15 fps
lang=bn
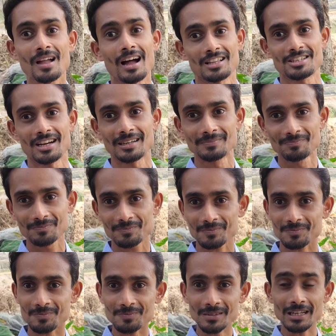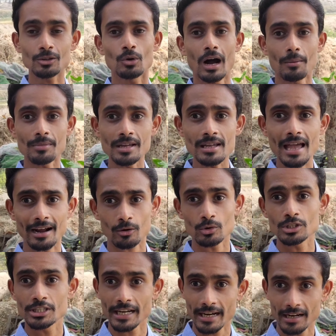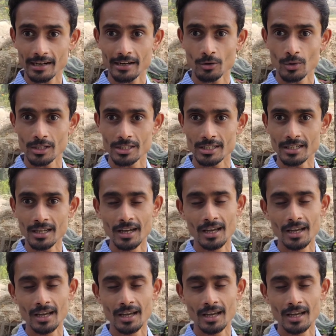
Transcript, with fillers: আচ্ছা তো আমি এখন যেখানে রয়েছি